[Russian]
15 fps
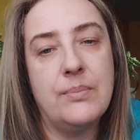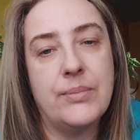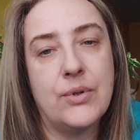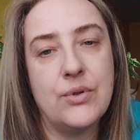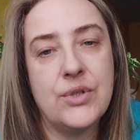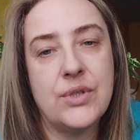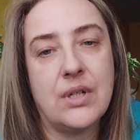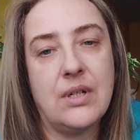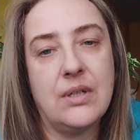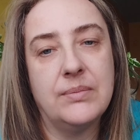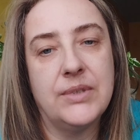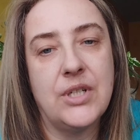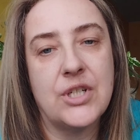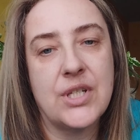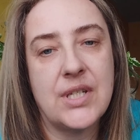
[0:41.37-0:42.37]
просто как
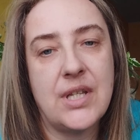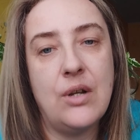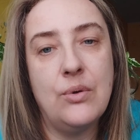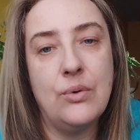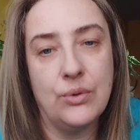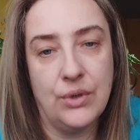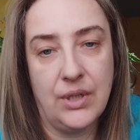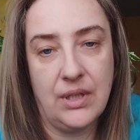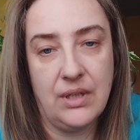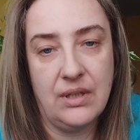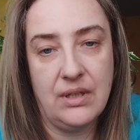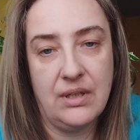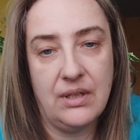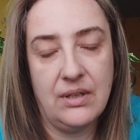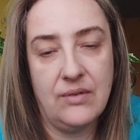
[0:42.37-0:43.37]
бы даже соленый,
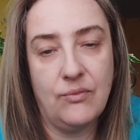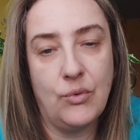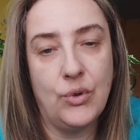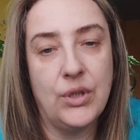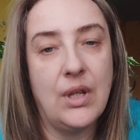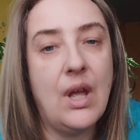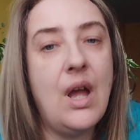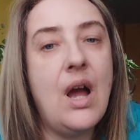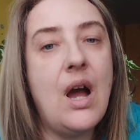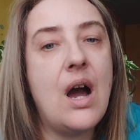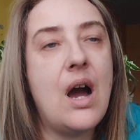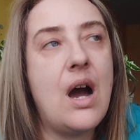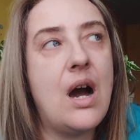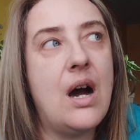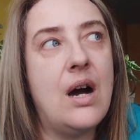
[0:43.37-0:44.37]
вот.
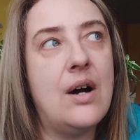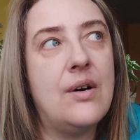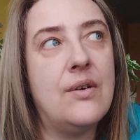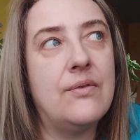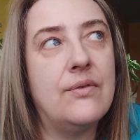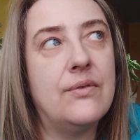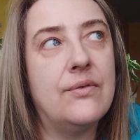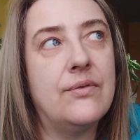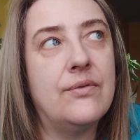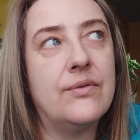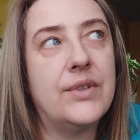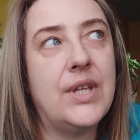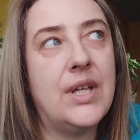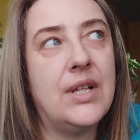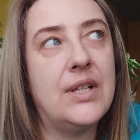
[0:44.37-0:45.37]
А
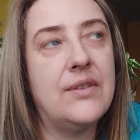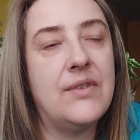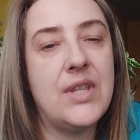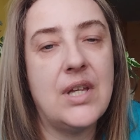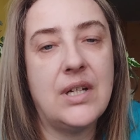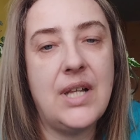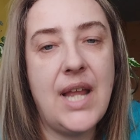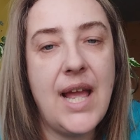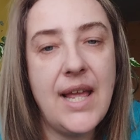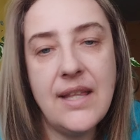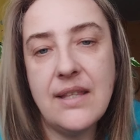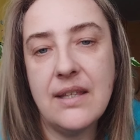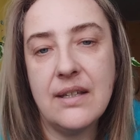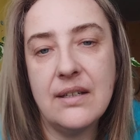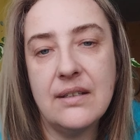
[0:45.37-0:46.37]
в Келвине
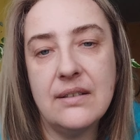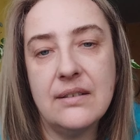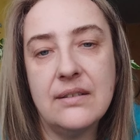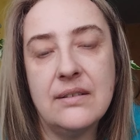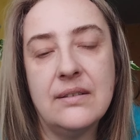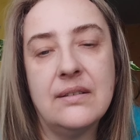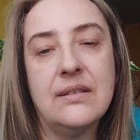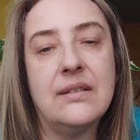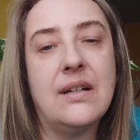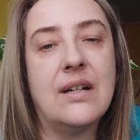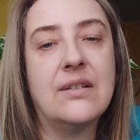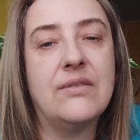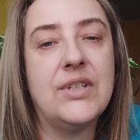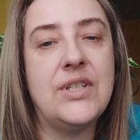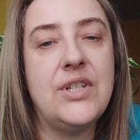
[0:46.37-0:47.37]
Кляйне э,
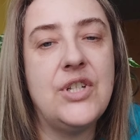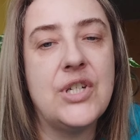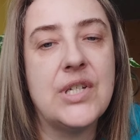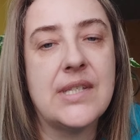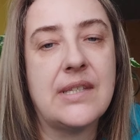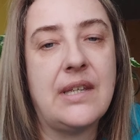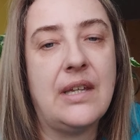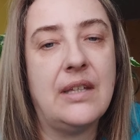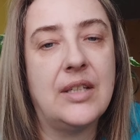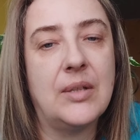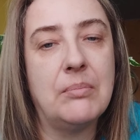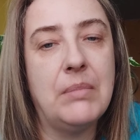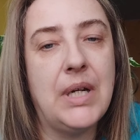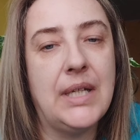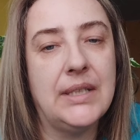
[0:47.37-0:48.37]
акватический
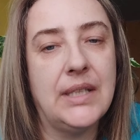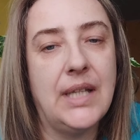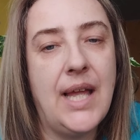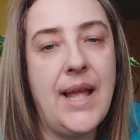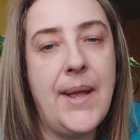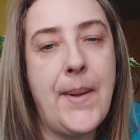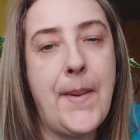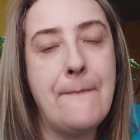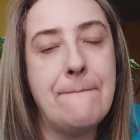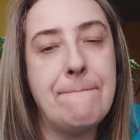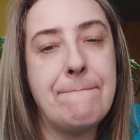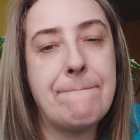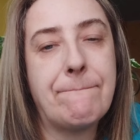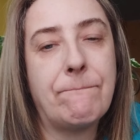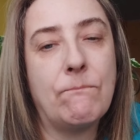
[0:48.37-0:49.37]
этот мэн,
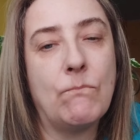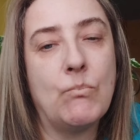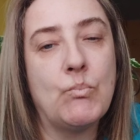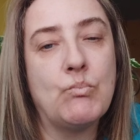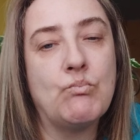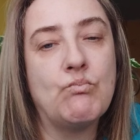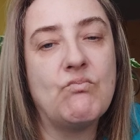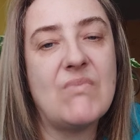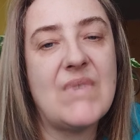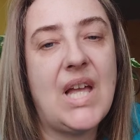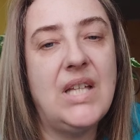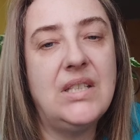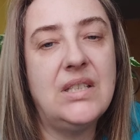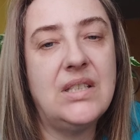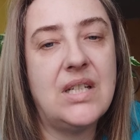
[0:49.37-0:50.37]
э,
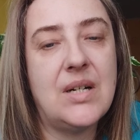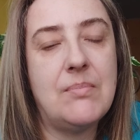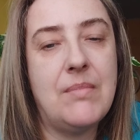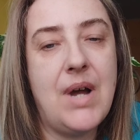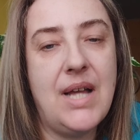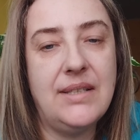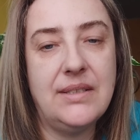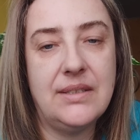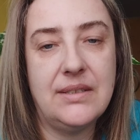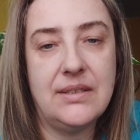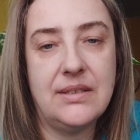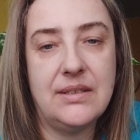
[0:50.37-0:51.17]
этот аромат